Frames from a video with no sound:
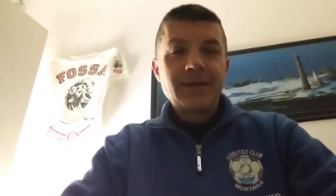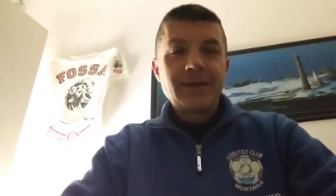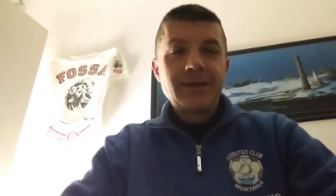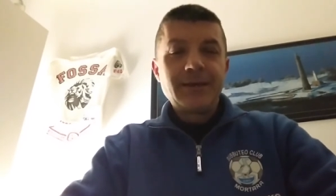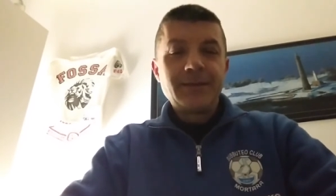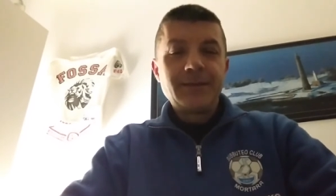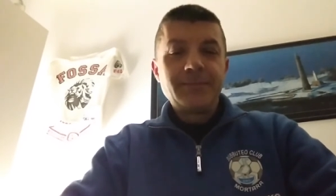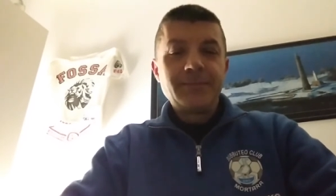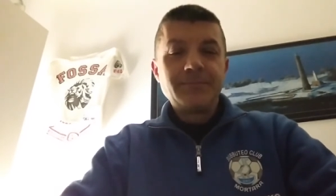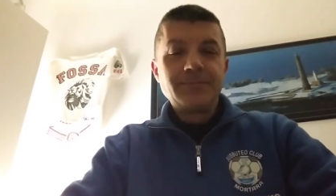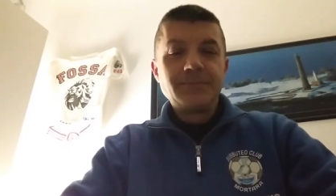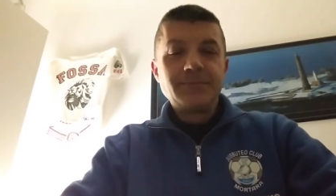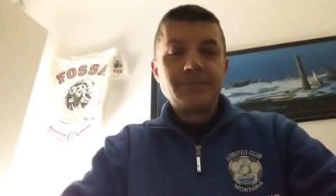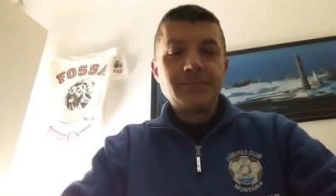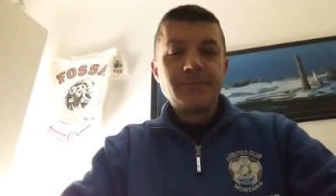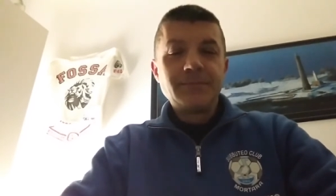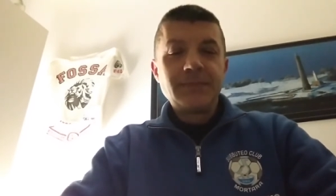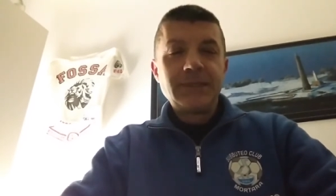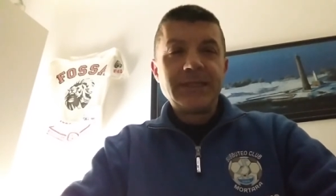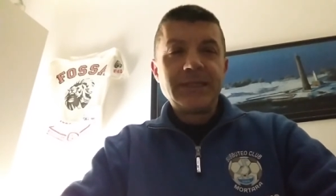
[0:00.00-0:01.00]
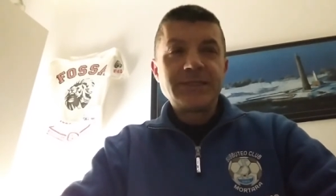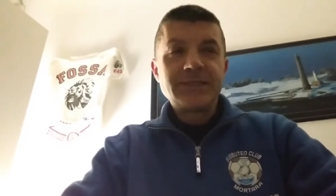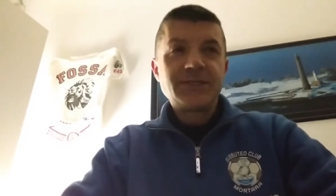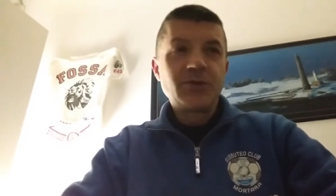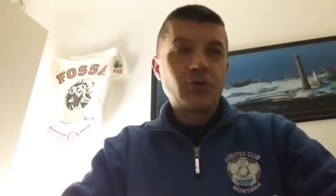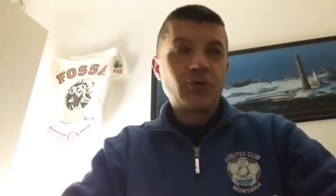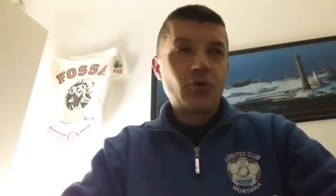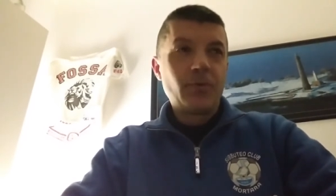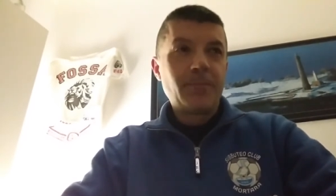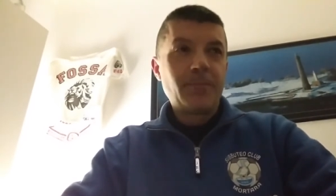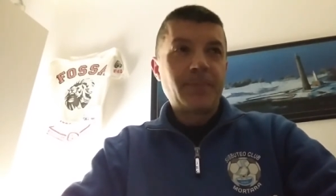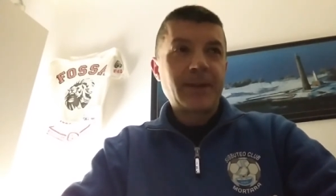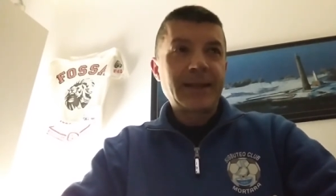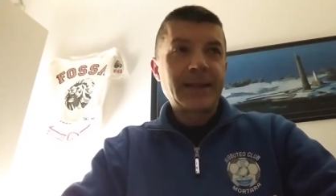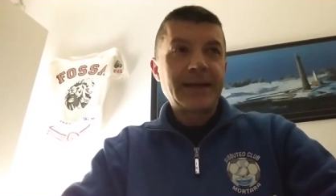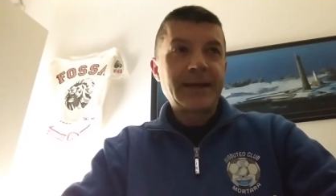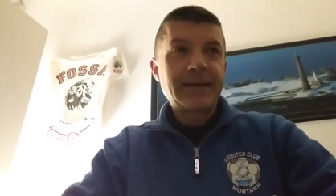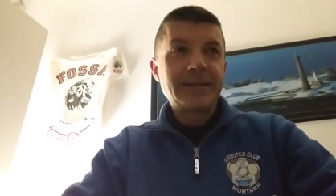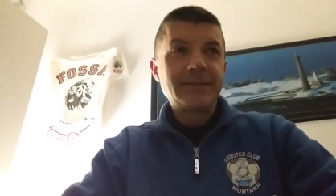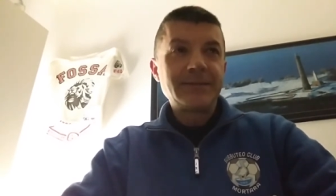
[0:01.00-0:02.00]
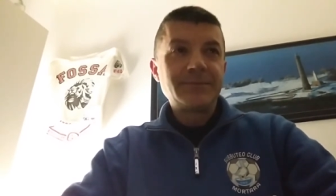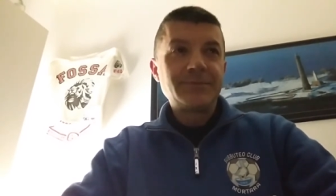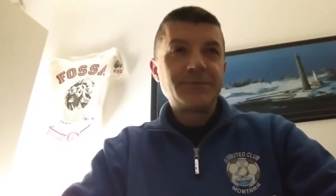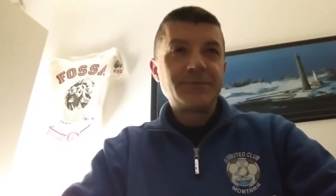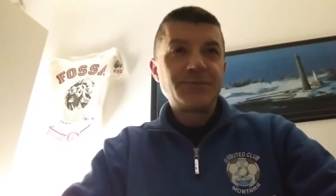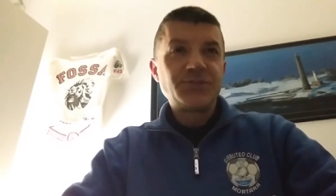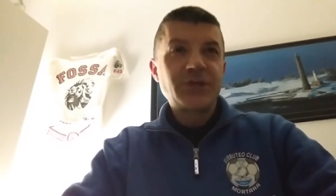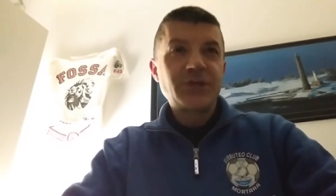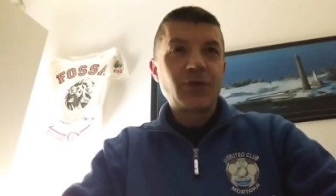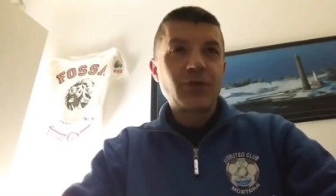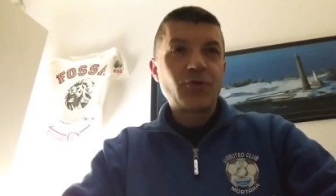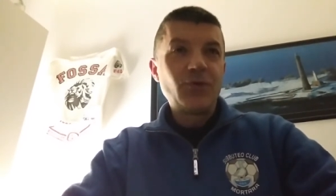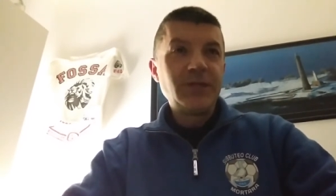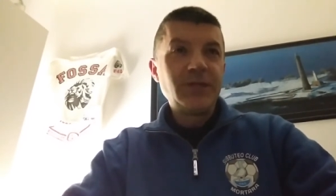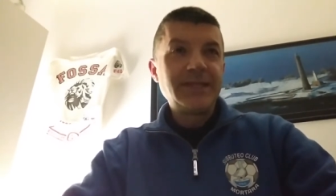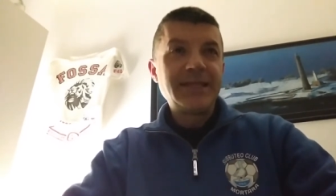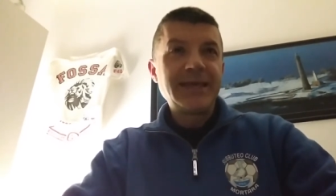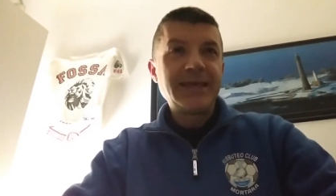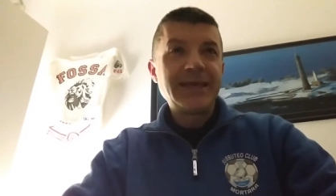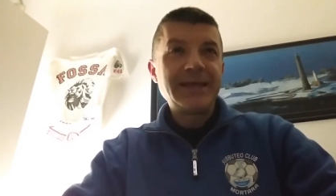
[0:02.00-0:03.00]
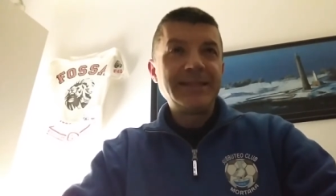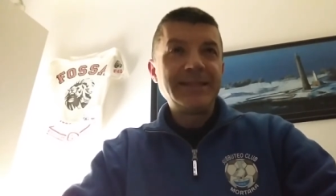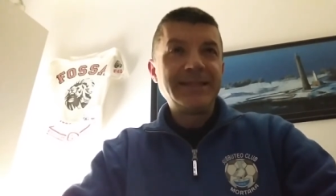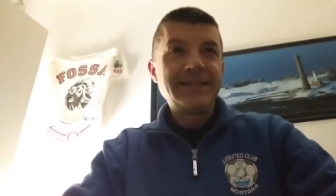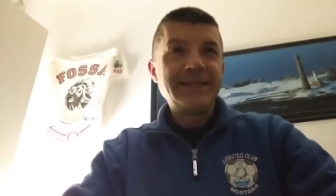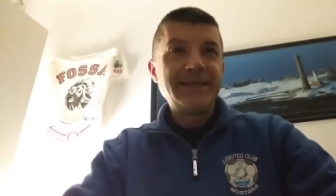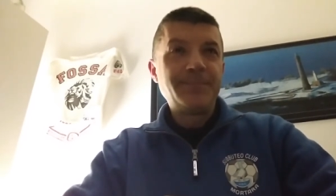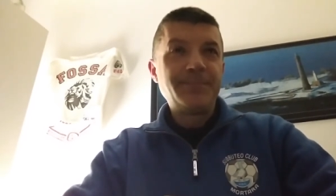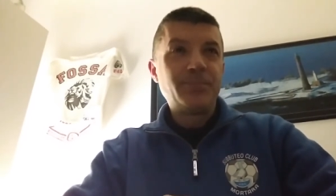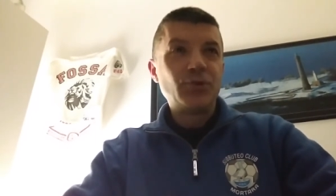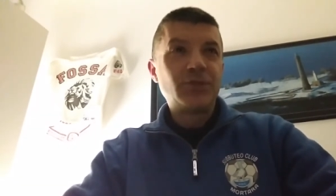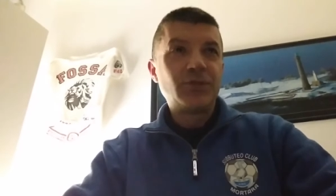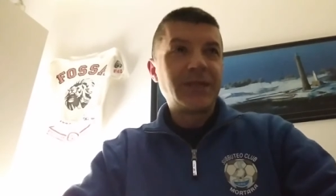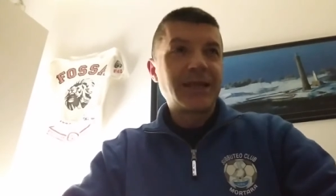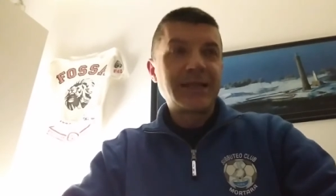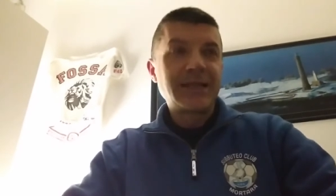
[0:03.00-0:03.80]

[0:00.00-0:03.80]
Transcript: ehm, le si compra mm, già con l'idea di poterle